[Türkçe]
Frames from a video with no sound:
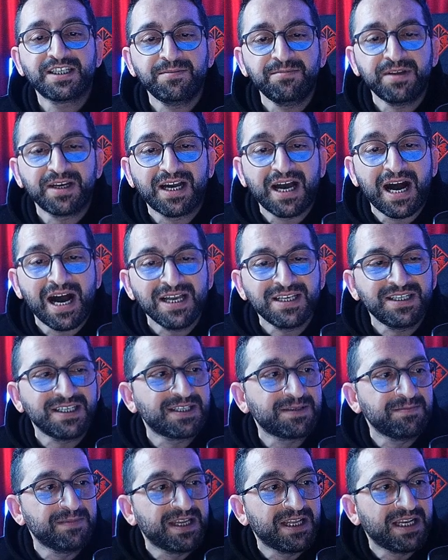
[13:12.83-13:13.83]
Şimdi
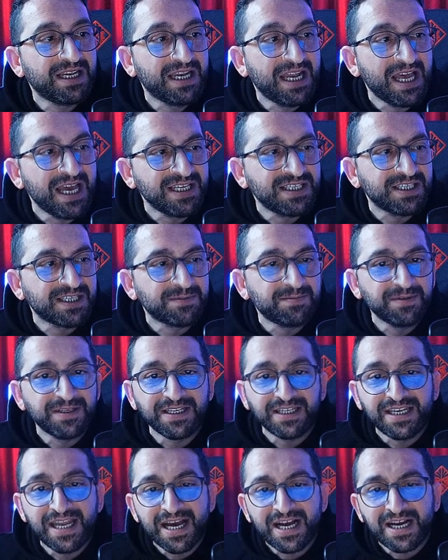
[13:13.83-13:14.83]
K cismi L
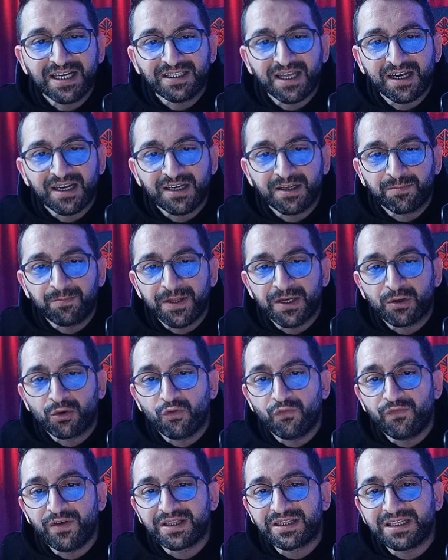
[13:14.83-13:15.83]
cismini ne kadarlık
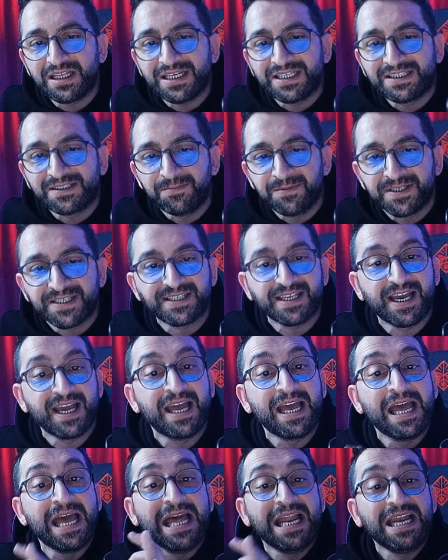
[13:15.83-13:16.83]
bir kuvvetle
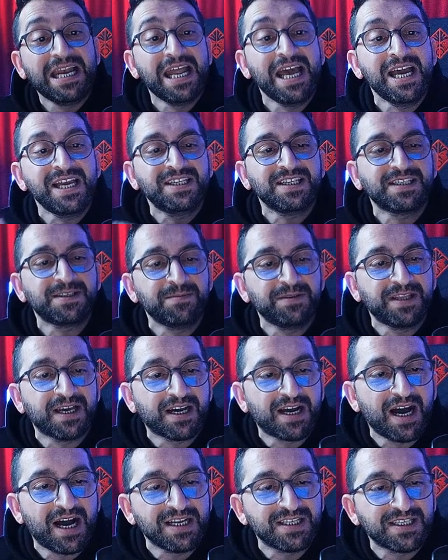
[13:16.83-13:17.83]
itmişse L
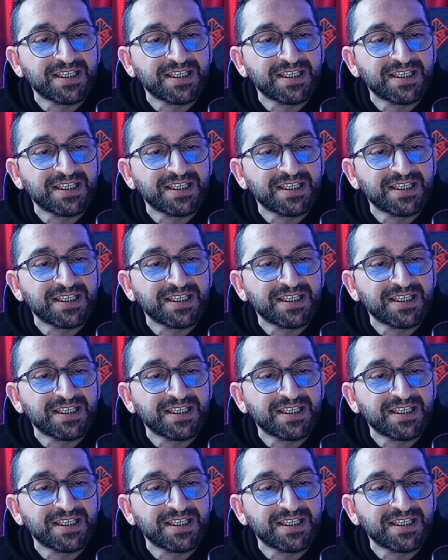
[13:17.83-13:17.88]
cismi de